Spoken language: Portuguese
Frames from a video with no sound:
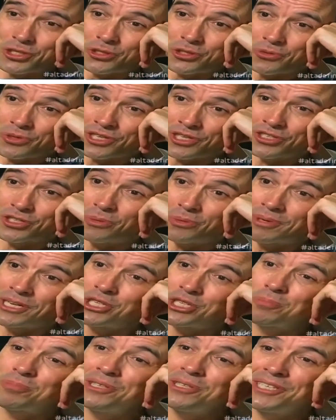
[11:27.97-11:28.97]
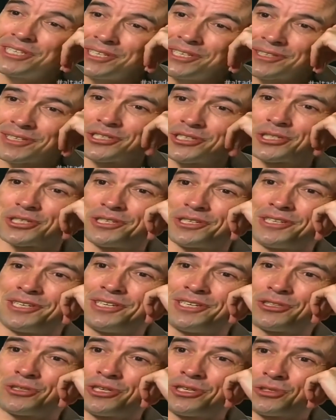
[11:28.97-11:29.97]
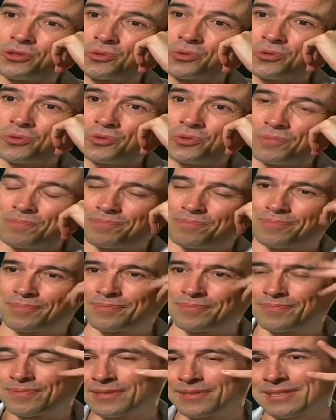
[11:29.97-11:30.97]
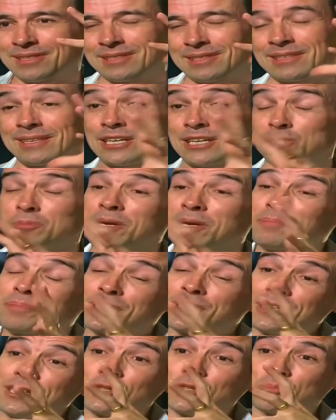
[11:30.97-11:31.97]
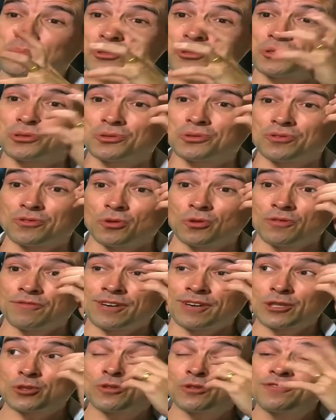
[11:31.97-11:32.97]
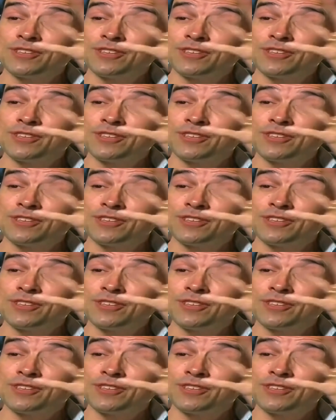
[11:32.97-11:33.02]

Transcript: que nunca são bem explícitas e, e tu estás meio perdido porque vais